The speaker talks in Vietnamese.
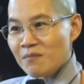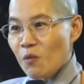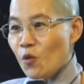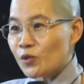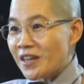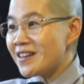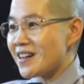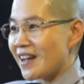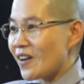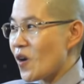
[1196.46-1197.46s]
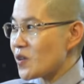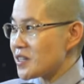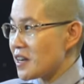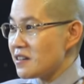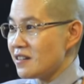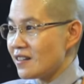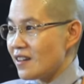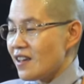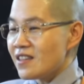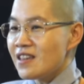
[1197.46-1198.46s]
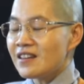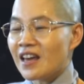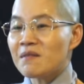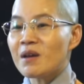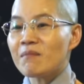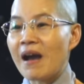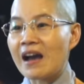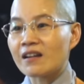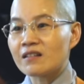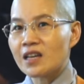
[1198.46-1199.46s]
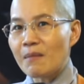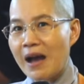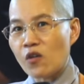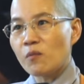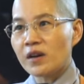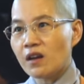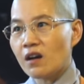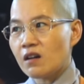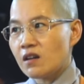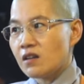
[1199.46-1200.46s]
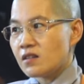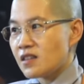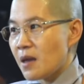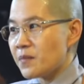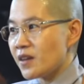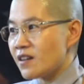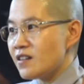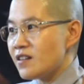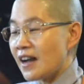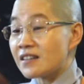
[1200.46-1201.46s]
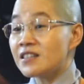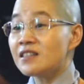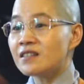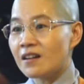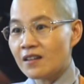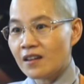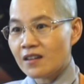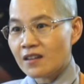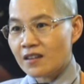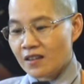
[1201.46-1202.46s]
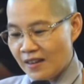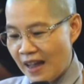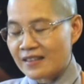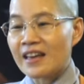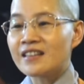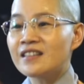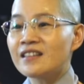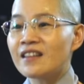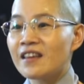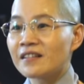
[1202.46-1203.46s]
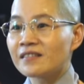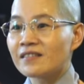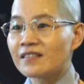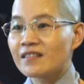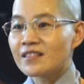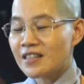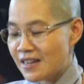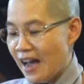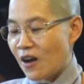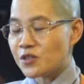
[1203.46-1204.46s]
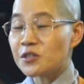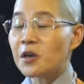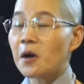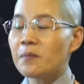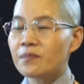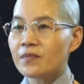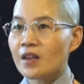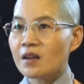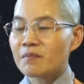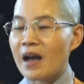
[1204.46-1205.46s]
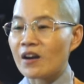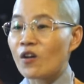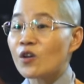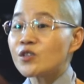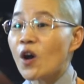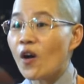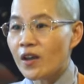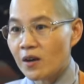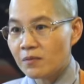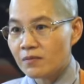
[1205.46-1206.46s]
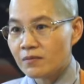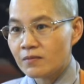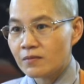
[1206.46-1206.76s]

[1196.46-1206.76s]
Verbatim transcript: nhưng mà một tí nữa các con đi ra đường nhìn thấy mấy bạn cái bạn của mình đó xem người ăn xin tới ngã tay xin tiền xin gạo xin cơm bạn đó có cho hay không